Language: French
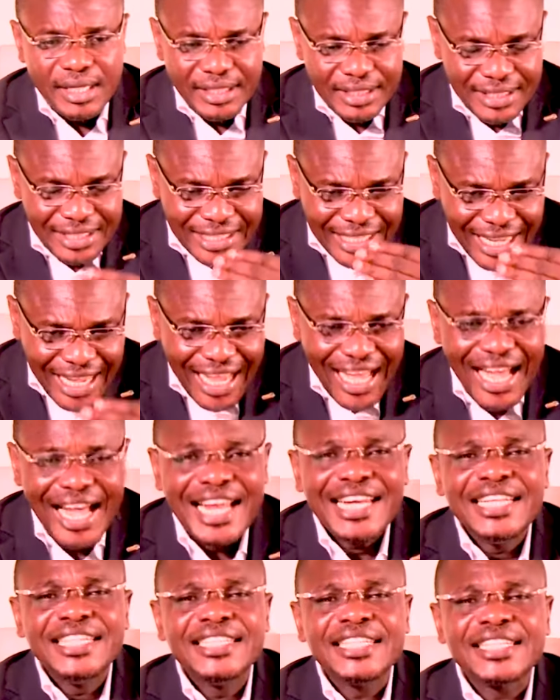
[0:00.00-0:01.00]
C'est
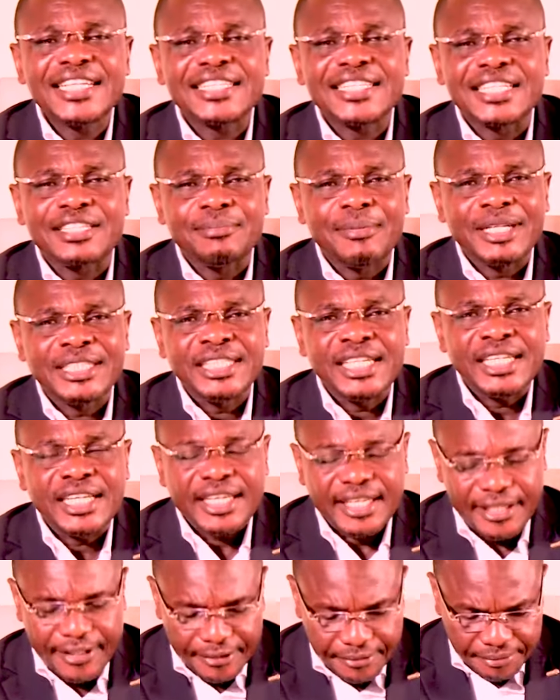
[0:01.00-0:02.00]
aligné de cette manière.